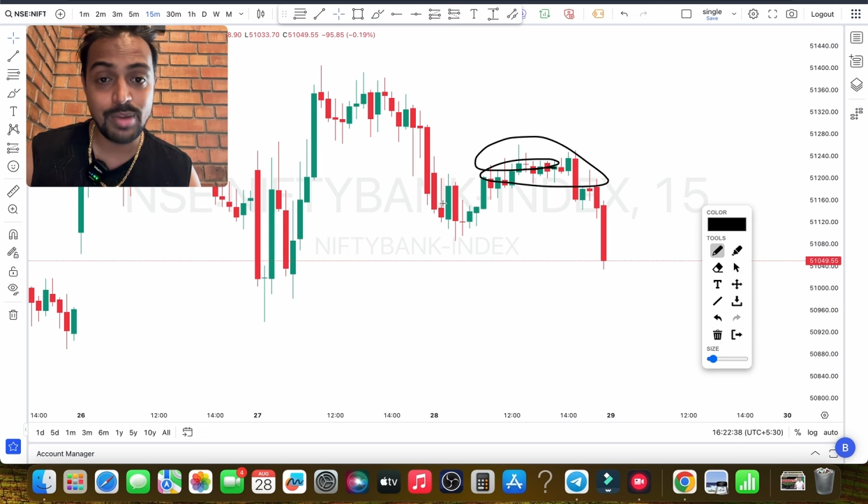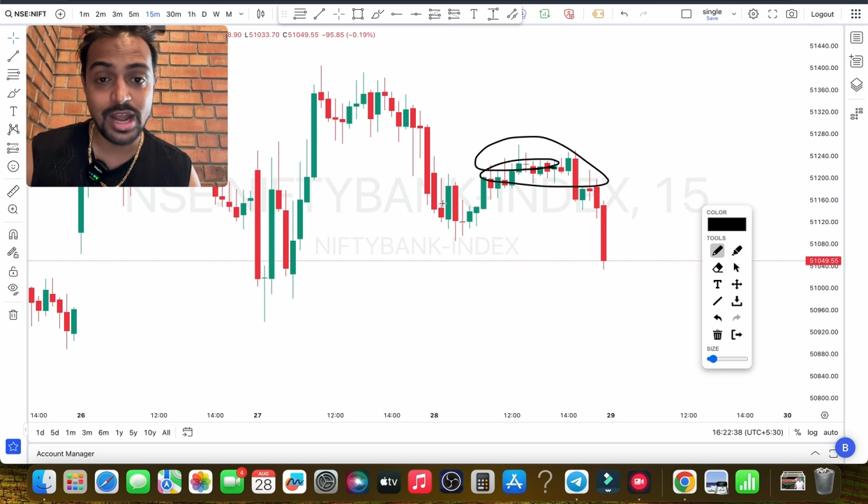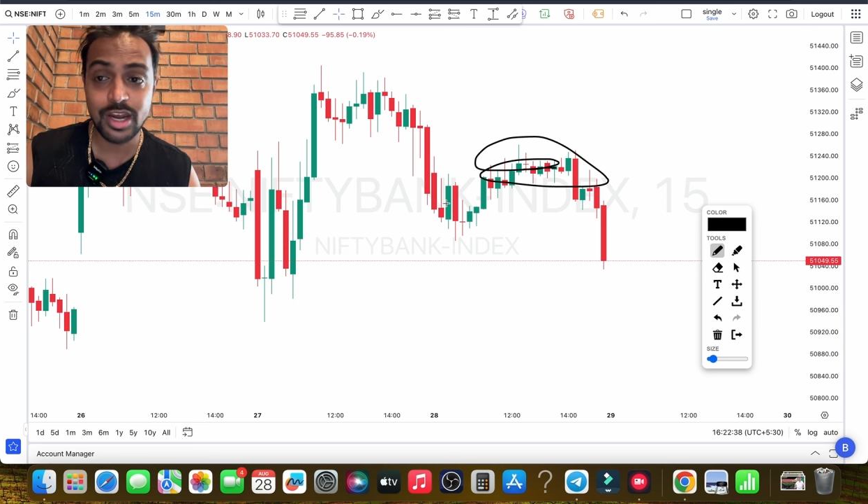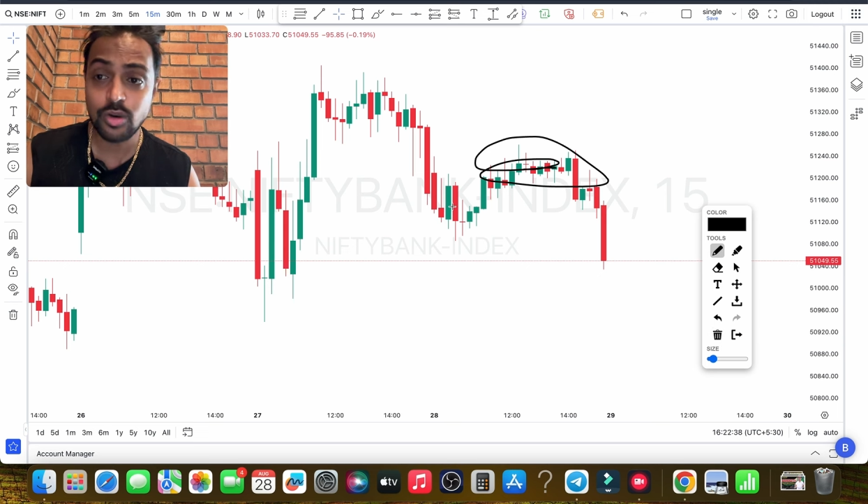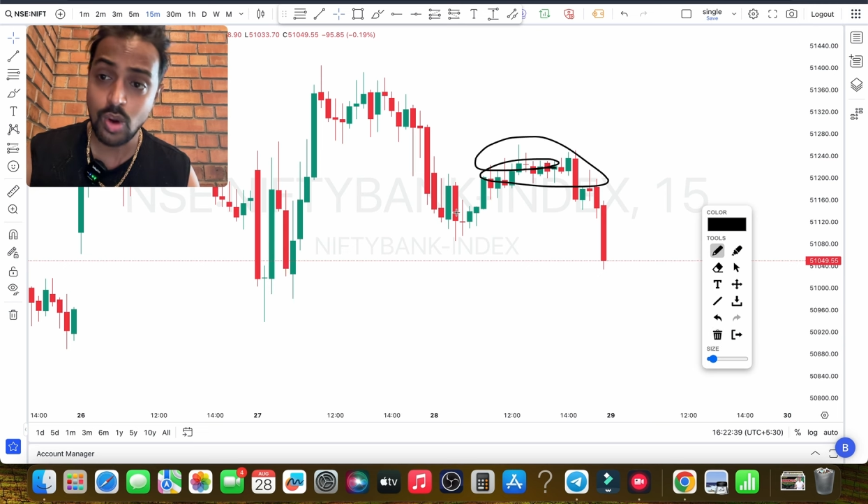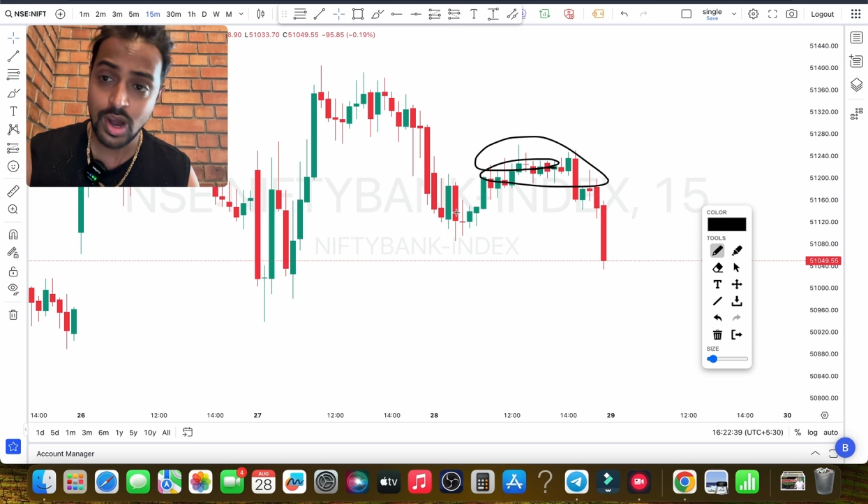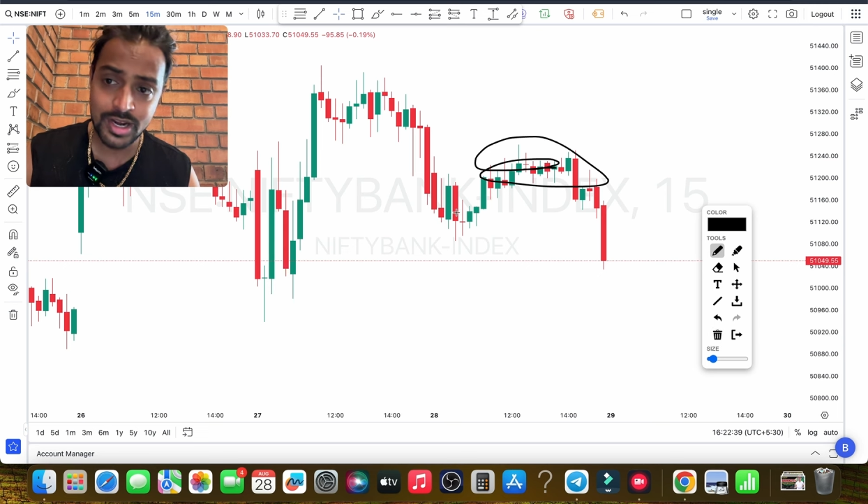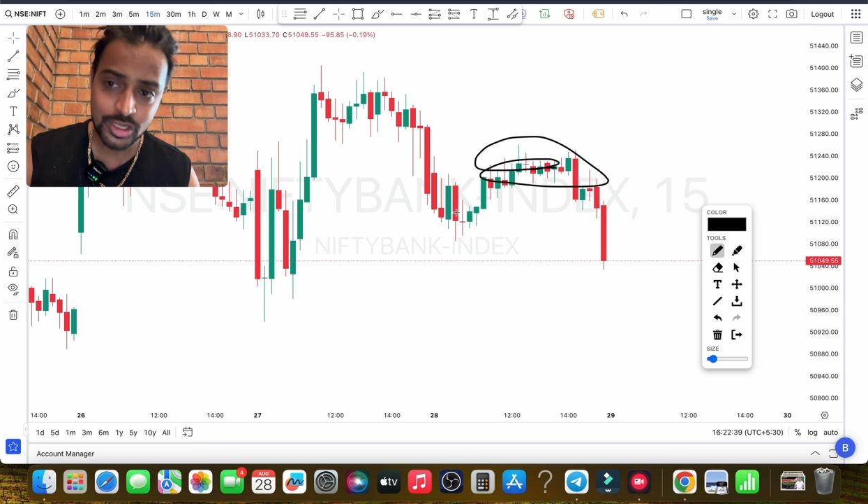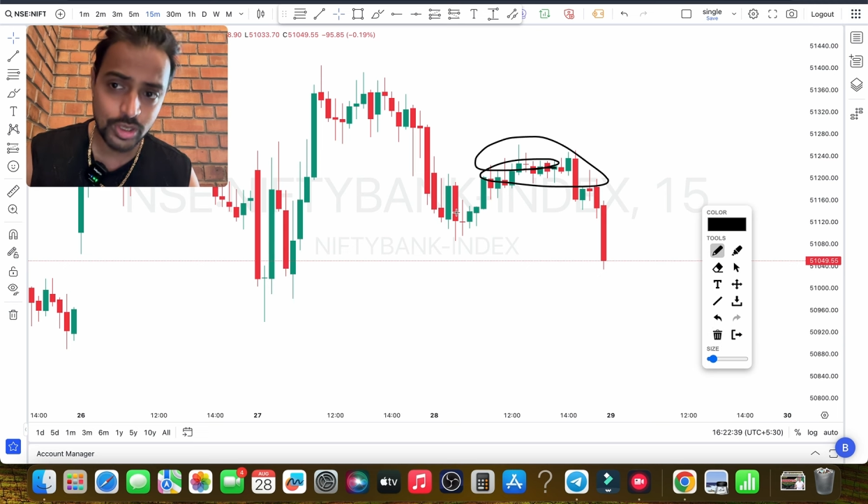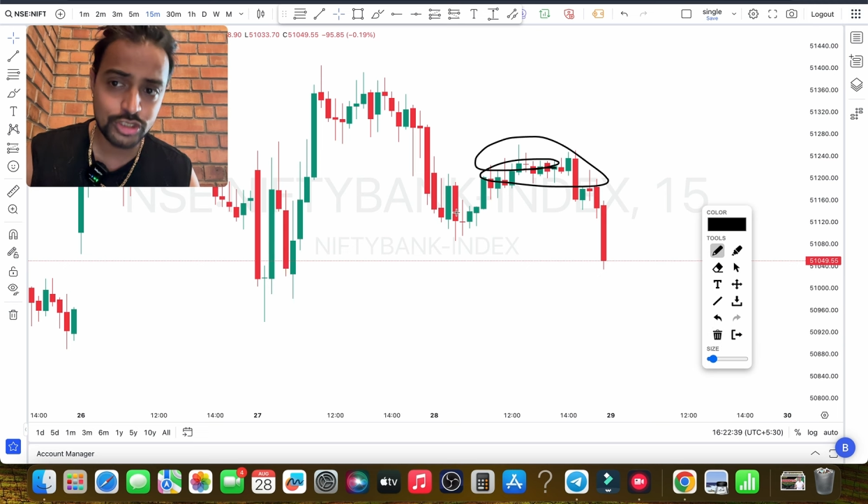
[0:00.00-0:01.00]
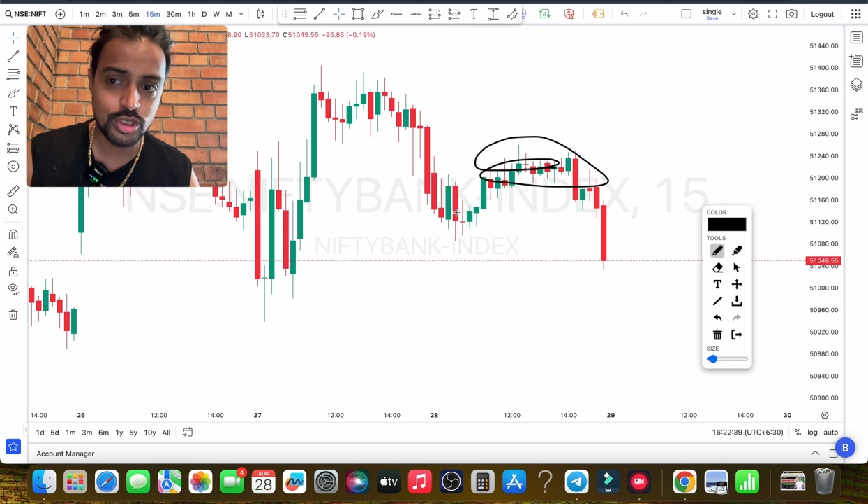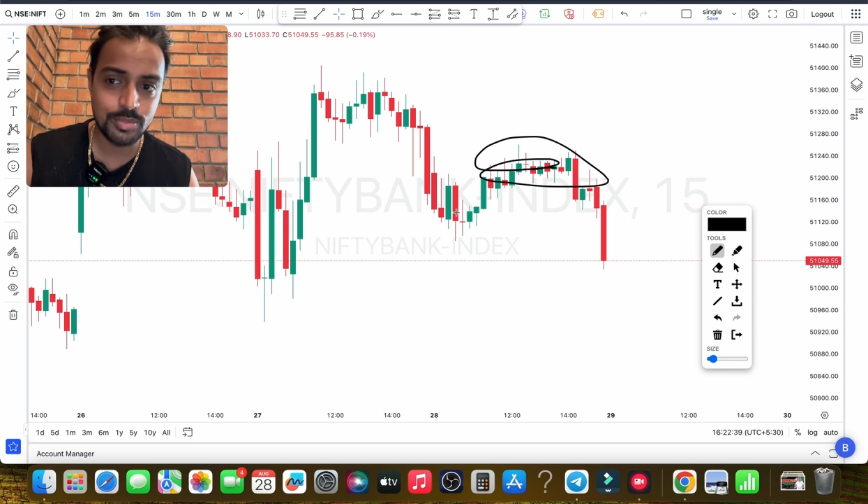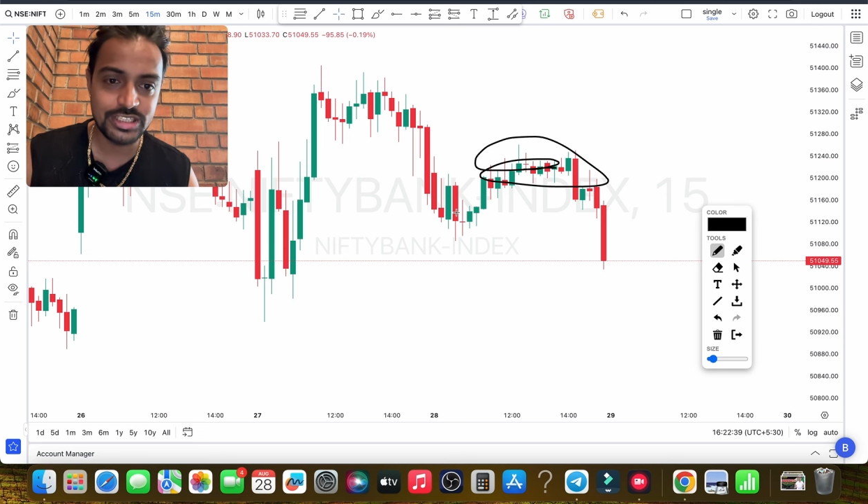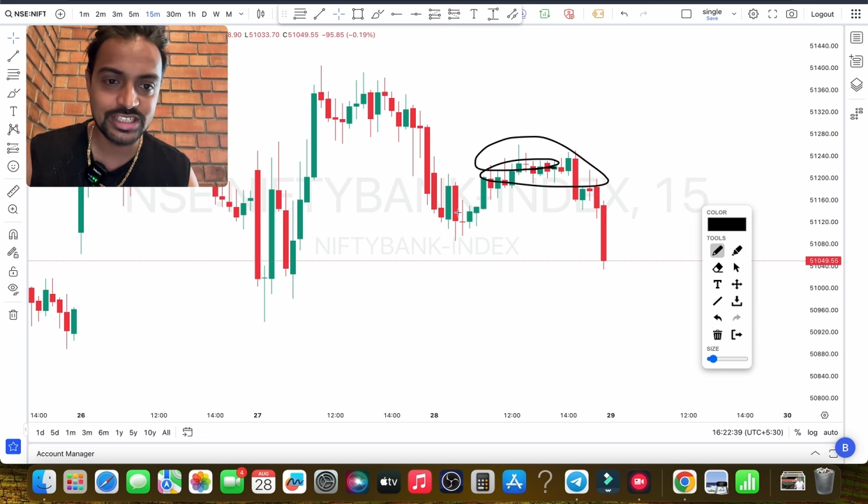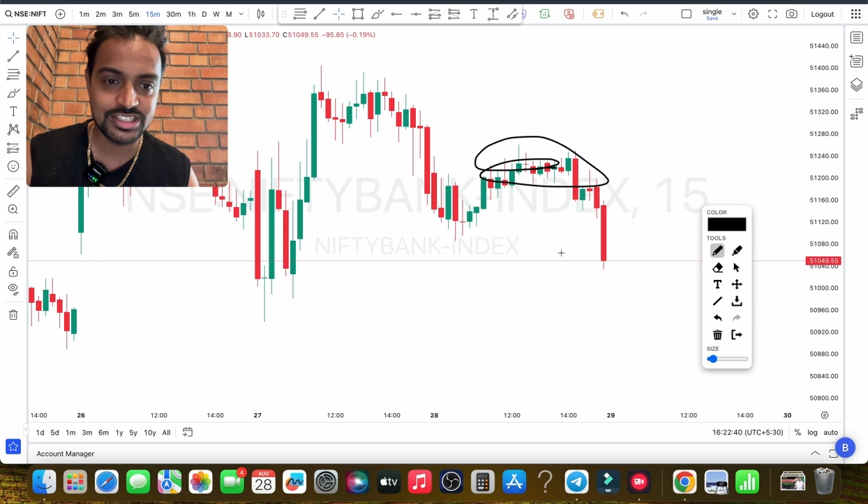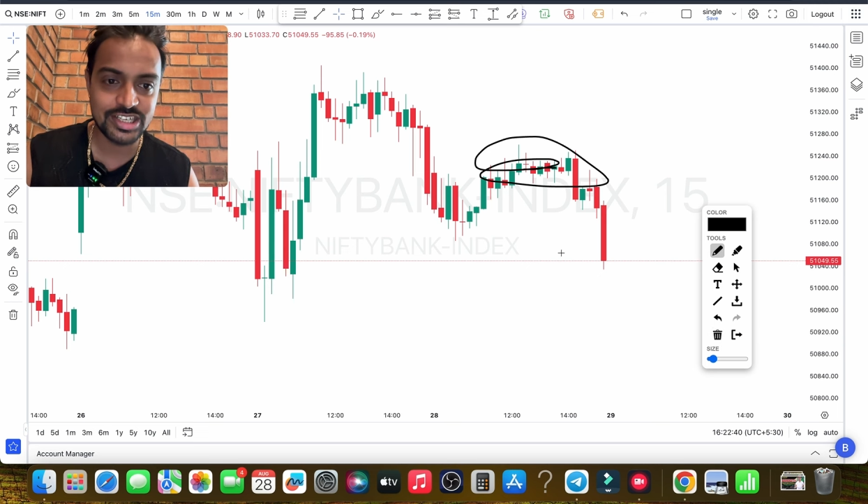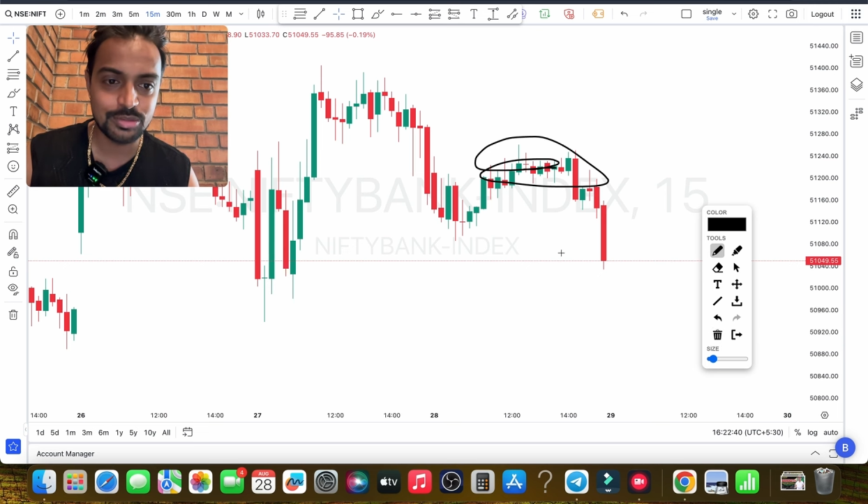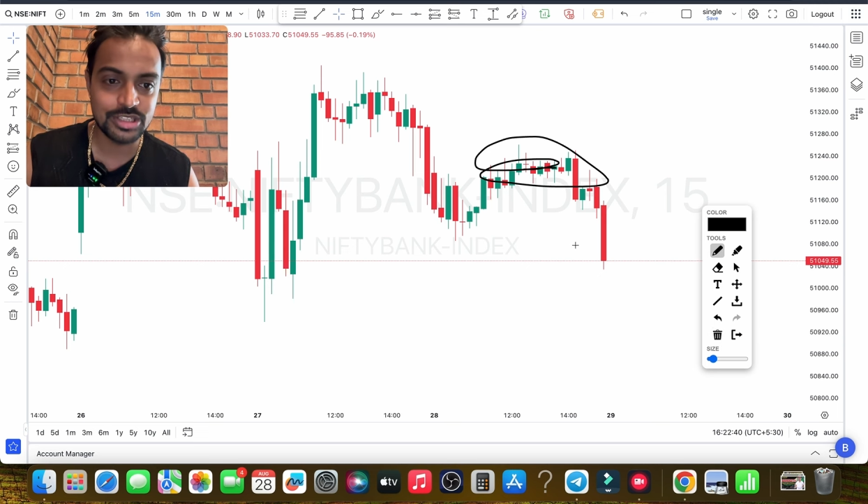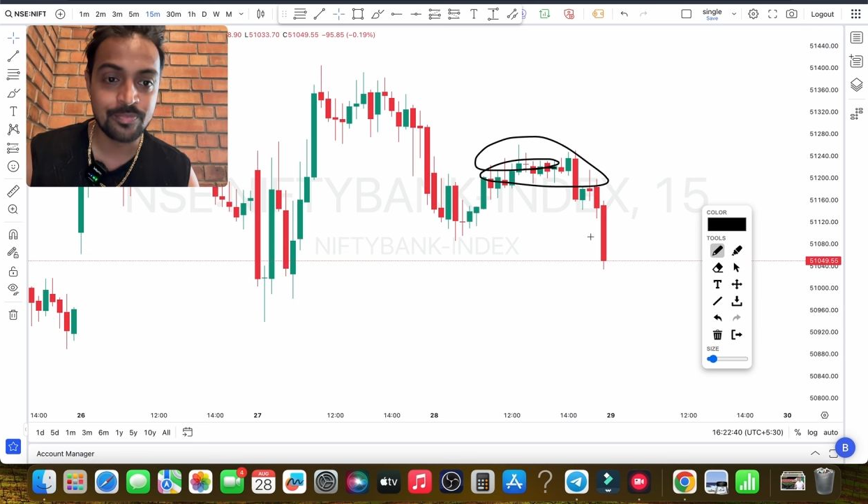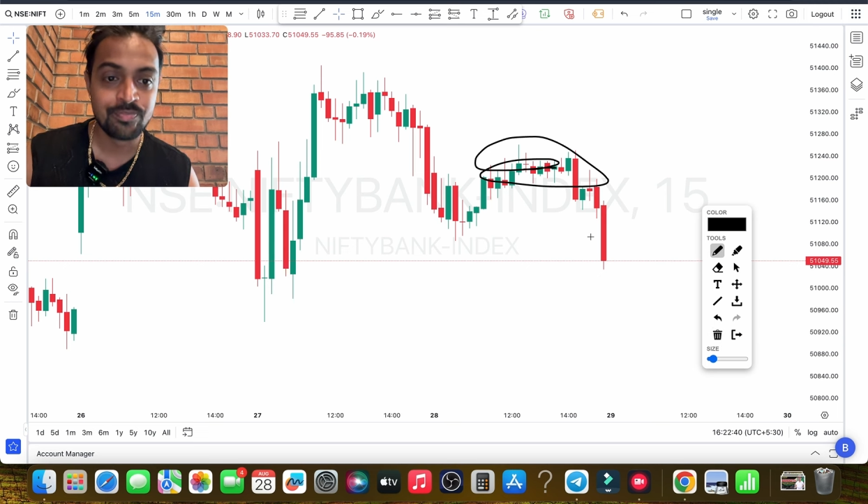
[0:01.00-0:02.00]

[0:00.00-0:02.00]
मार्केट को आना तो एक्चुअली में नीचे की साइड में था